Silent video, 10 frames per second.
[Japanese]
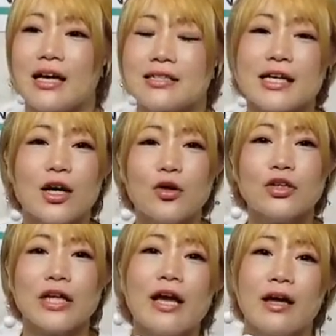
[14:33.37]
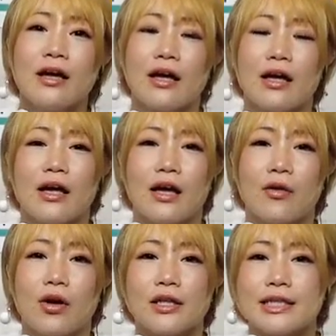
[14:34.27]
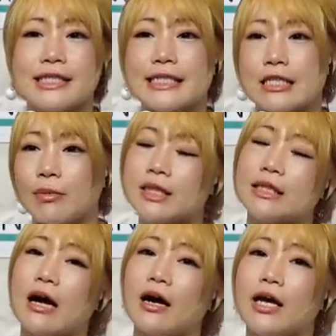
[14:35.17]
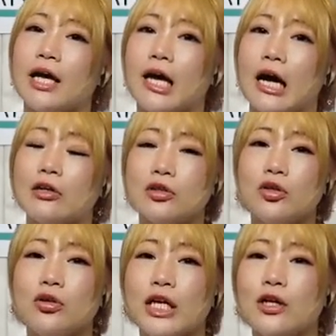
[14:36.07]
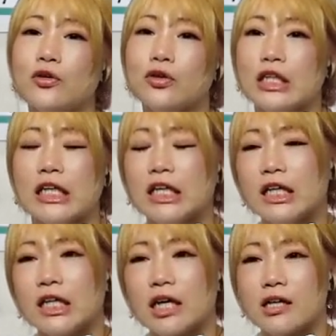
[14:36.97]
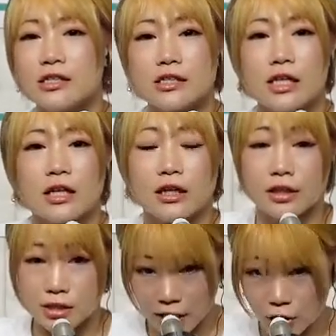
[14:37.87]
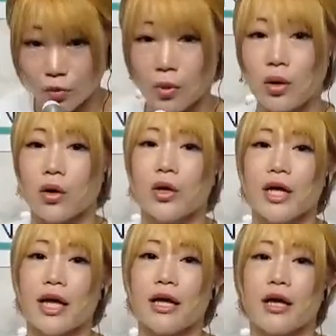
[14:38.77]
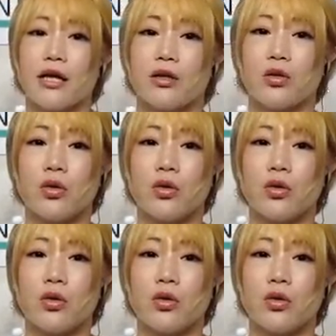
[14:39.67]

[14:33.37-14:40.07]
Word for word: 先ほどね、お話ししました、アクトリングに関してなんですけども、画